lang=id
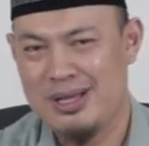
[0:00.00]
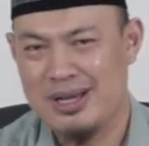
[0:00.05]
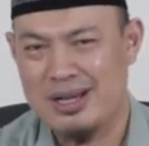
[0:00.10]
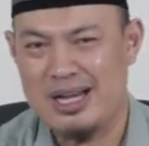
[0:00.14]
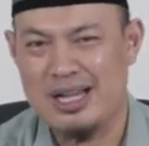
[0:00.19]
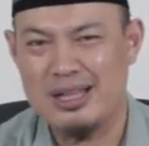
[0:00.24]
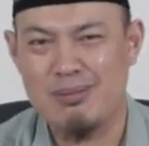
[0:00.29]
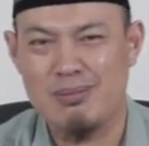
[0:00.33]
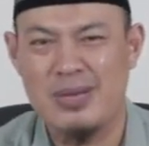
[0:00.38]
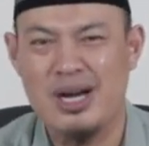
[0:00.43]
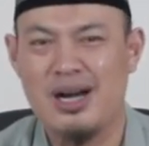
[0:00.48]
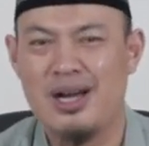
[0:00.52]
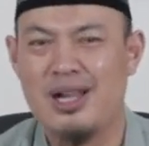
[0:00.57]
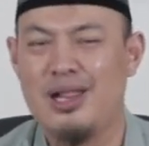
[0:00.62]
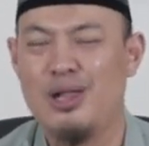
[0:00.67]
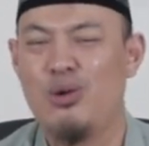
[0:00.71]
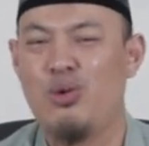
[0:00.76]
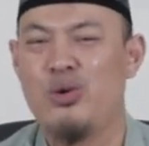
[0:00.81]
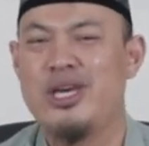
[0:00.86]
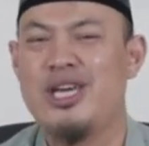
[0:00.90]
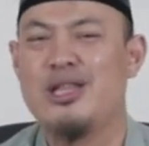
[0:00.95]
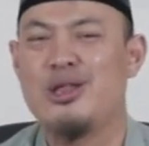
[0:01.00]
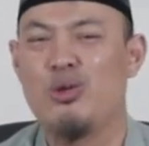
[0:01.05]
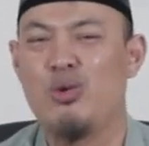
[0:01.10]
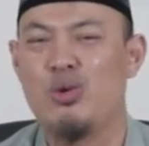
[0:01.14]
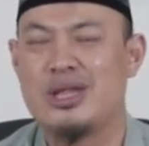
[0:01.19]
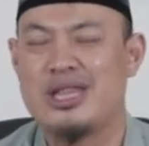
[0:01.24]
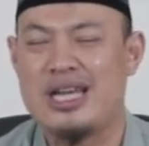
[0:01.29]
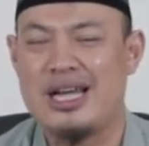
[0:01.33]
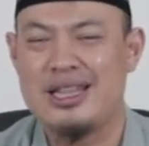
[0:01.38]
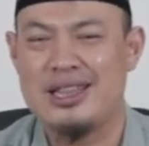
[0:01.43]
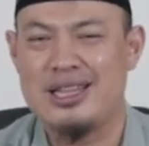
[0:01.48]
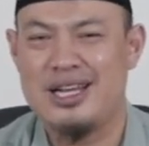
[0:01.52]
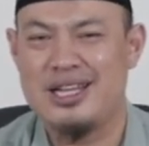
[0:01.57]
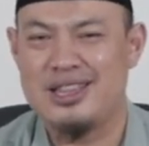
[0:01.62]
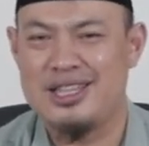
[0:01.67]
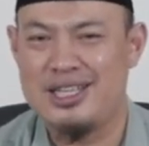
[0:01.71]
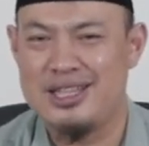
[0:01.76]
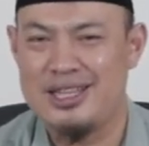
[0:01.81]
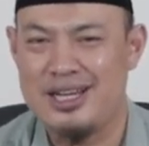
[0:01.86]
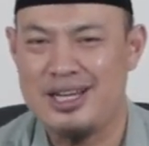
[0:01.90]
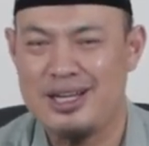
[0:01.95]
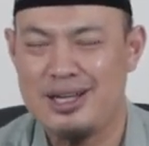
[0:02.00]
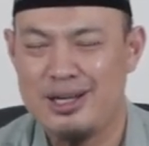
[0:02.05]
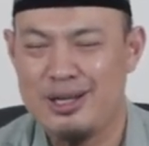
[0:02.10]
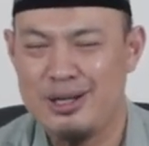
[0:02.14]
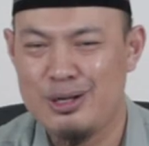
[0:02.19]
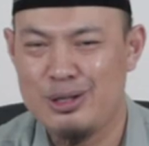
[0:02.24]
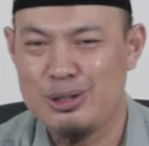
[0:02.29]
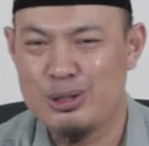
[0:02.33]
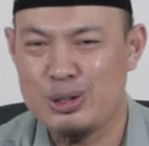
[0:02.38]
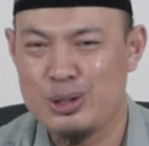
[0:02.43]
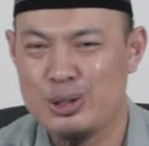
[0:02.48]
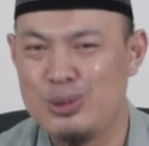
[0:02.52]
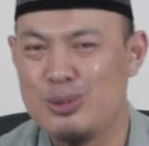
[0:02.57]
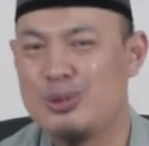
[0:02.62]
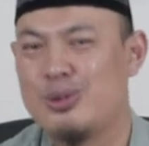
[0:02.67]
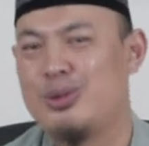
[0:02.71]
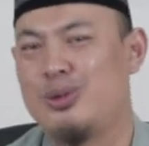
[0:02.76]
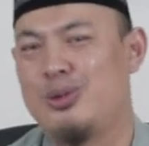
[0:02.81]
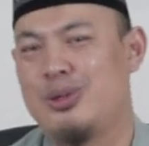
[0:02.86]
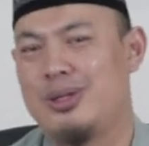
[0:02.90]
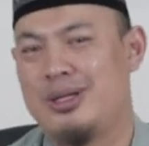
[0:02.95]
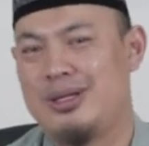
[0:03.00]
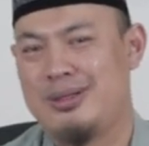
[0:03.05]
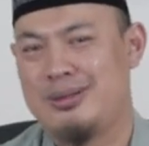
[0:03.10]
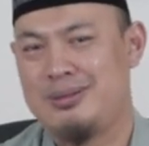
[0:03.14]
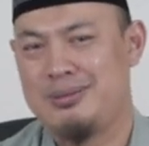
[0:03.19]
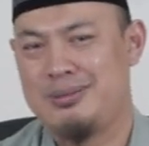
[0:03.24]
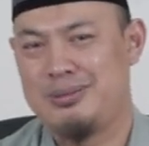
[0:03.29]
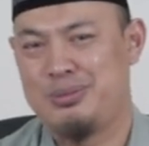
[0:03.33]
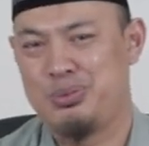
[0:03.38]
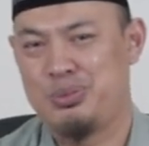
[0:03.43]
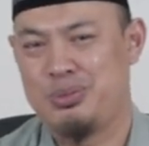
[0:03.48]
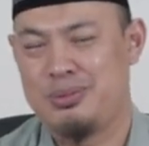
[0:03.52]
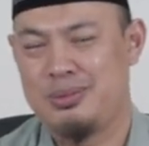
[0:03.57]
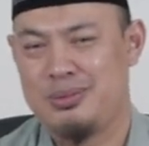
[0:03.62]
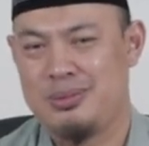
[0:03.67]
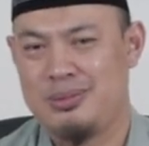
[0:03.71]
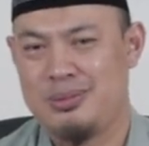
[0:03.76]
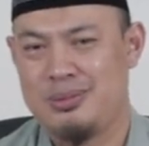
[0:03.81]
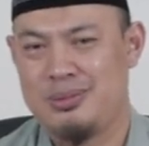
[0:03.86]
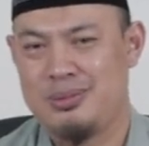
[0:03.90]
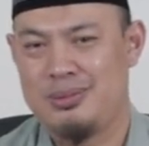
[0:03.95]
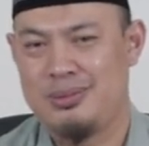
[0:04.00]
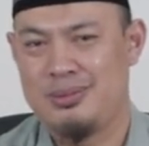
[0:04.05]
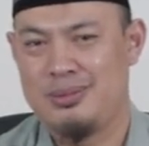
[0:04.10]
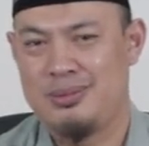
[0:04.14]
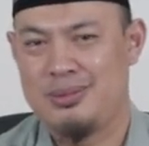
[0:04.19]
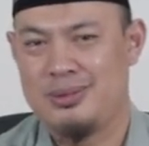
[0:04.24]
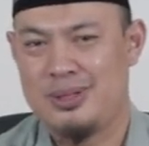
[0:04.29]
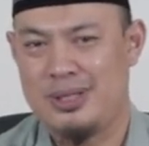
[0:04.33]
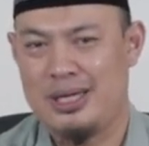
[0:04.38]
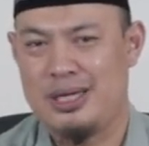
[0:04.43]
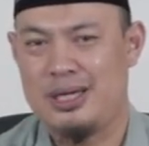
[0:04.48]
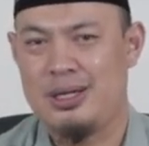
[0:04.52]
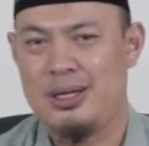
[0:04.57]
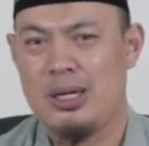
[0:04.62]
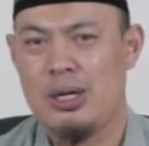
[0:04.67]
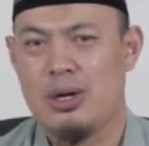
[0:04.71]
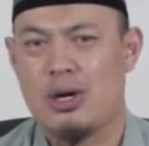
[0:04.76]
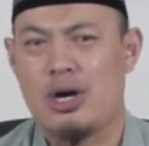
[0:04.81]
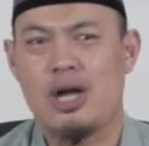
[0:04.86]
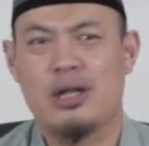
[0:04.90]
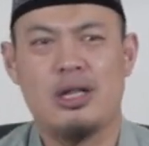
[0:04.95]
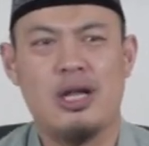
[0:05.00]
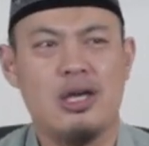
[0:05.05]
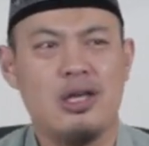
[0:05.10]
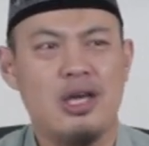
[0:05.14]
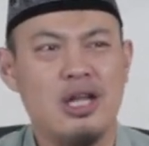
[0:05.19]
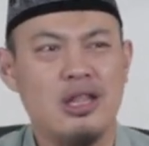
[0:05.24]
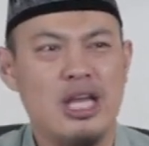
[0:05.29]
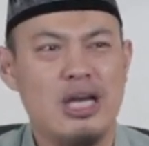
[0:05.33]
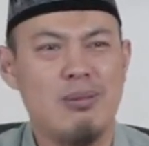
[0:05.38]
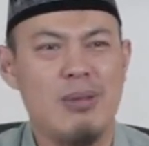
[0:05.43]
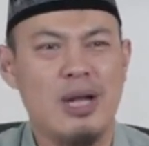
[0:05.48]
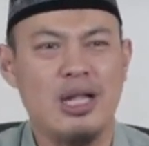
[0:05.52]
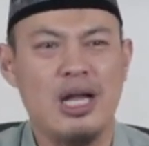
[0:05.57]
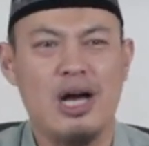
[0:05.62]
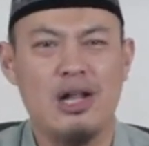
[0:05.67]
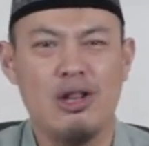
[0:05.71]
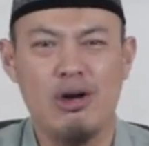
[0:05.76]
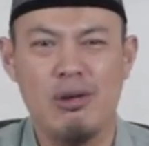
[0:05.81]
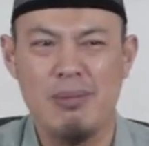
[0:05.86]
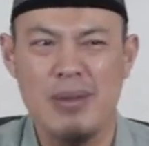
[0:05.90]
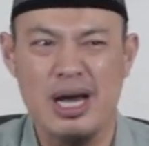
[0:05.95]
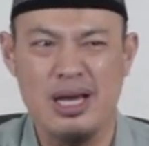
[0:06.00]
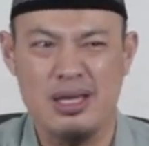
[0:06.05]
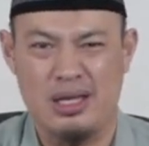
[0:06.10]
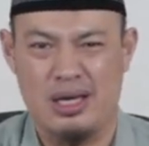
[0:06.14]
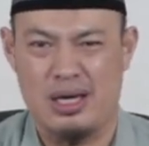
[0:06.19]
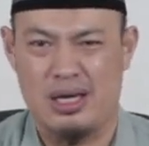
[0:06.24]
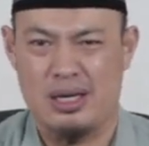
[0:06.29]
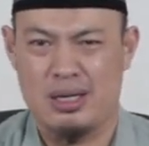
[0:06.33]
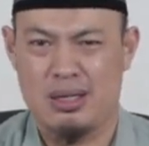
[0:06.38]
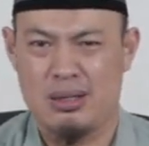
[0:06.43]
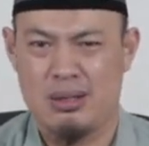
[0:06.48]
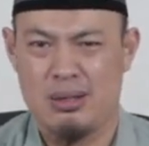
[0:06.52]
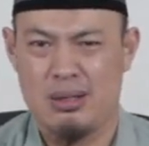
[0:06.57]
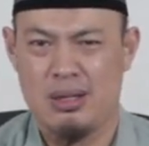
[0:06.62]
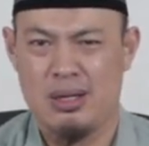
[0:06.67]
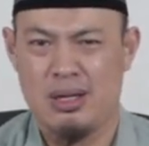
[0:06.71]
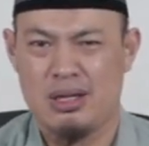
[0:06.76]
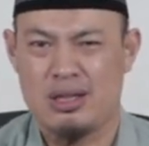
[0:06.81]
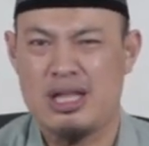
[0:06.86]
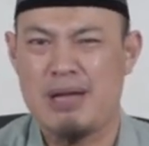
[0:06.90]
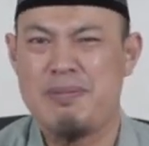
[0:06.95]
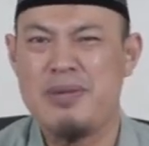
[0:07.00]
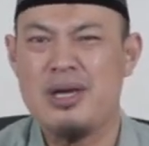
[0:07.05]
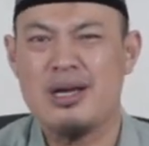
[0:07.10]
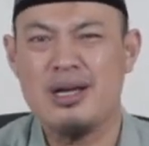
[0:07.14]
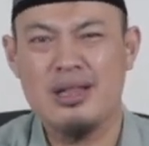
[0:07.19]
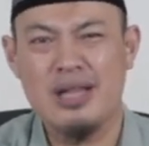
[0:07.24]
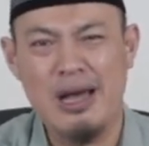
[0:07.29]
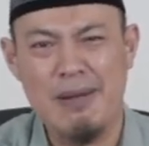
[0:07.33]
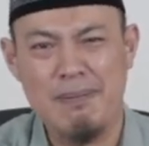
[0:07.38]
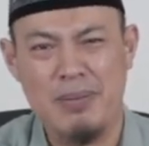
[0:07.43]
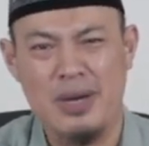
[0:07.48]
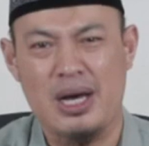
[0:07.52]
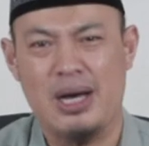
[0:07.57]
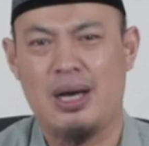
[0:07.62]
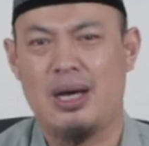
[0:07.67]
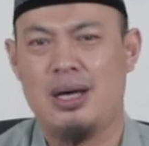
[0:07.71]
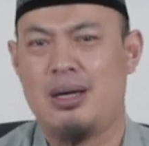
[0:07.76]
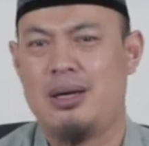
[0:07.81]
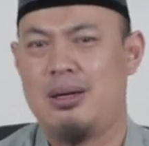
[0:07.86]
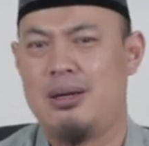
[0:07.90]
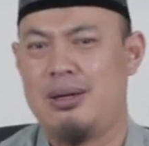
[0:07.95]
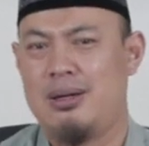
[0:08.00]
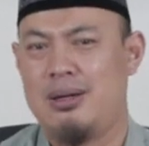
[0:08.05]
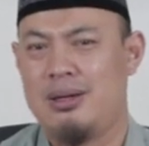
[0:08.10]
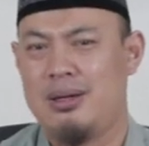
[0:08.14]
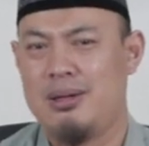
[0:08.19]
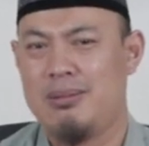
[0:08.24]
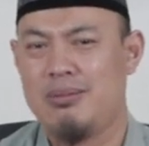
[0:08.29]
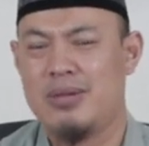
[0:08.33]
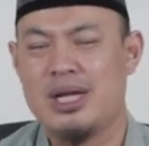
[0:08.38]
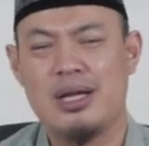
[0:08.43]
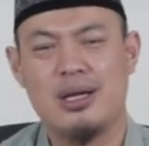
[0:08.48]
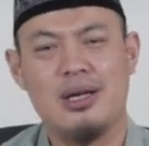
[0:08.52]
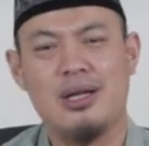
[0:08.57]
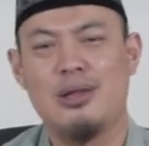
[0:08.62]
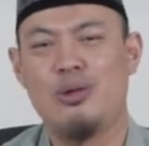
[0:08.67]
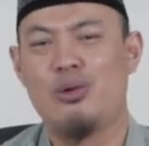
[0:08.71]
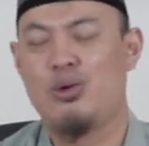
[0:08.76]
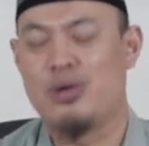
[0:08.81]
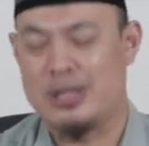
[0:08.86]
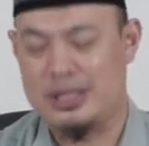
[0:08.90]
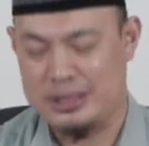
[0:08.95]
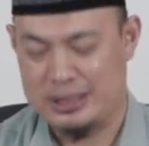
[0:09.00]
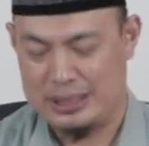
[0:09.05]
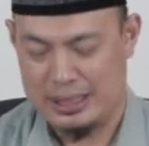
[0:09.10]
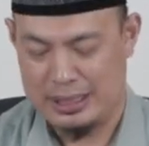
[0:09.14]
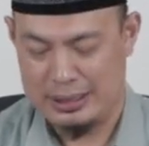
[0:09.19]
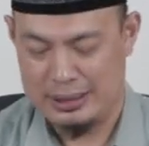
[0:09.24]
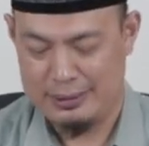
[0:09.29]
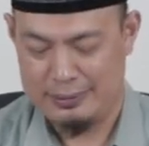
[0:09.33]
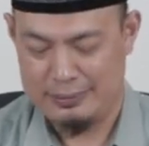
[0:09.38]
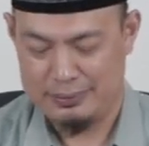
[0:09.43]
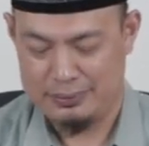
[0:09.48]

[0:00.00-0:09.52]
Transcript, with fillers: Kan mengeluh itu tanda tidak syukur. Ya, katanya nikmat Allah banyak. Tapi kenapa berkeluh kesah?